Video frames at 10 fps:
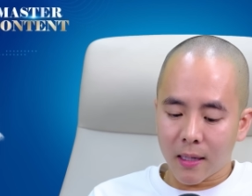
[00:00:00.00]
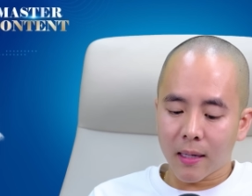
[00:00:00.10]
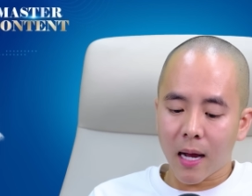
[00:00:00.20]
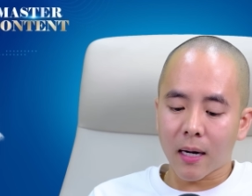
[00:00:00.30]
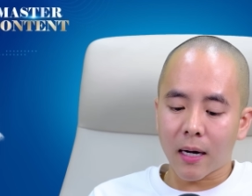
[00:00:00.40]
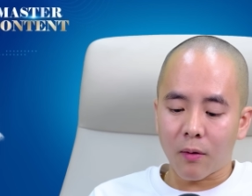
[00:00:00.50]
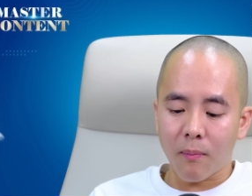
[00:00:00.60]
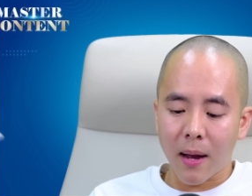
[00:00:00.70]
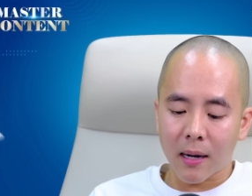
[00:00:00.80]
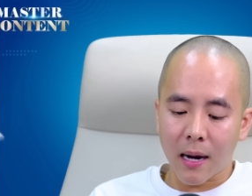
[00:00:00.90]
tính năng này nó
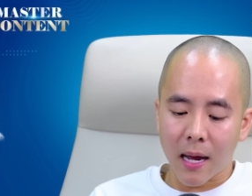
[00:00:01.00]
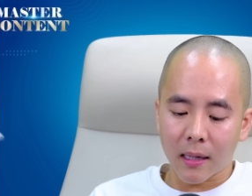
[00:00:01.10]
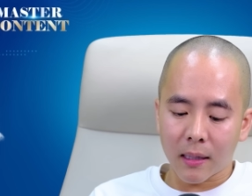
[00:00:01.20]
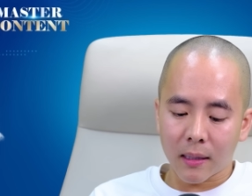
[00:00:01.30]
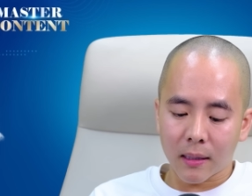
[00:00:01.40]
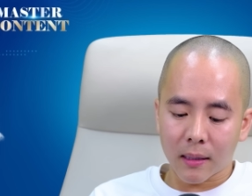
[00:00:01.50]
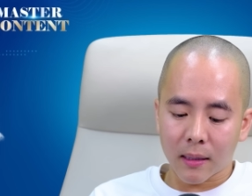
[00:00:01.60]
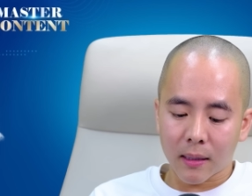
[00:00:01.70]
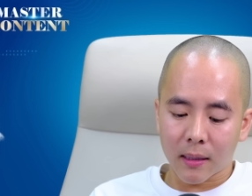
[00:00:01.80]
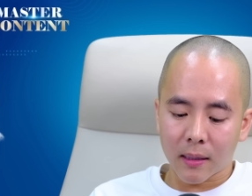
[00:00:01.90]
mang lại
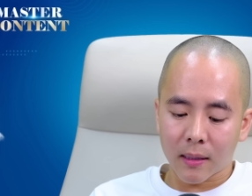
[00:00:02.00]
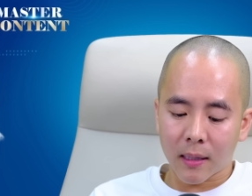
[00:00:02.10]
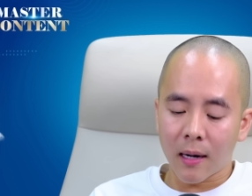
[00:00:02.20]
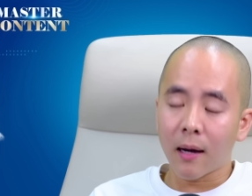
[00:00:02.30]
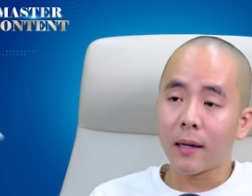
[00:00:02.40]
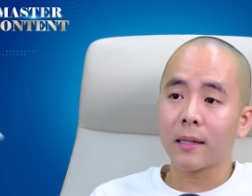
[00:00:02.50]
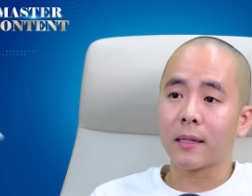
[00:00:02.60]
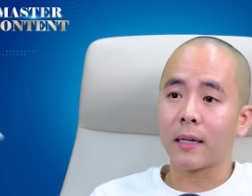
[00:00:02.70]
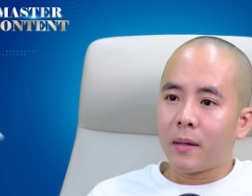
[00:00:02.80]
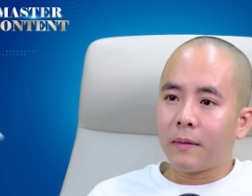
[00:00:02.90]
cái lợi ích
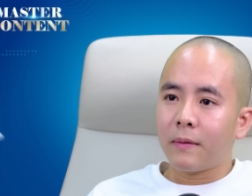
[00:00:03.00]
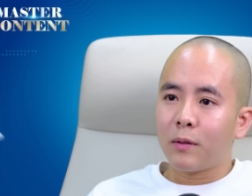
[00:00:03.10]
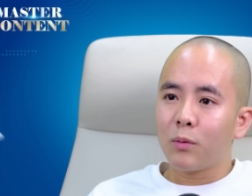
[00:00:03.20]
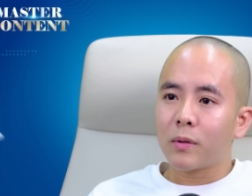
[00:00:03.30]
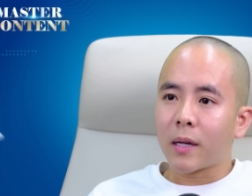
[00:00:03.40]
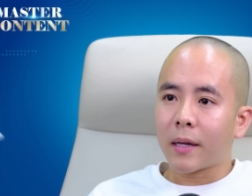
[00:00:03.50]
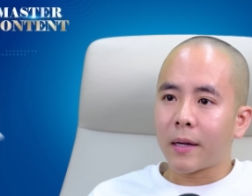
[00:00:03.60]
gì à, ví dụ như này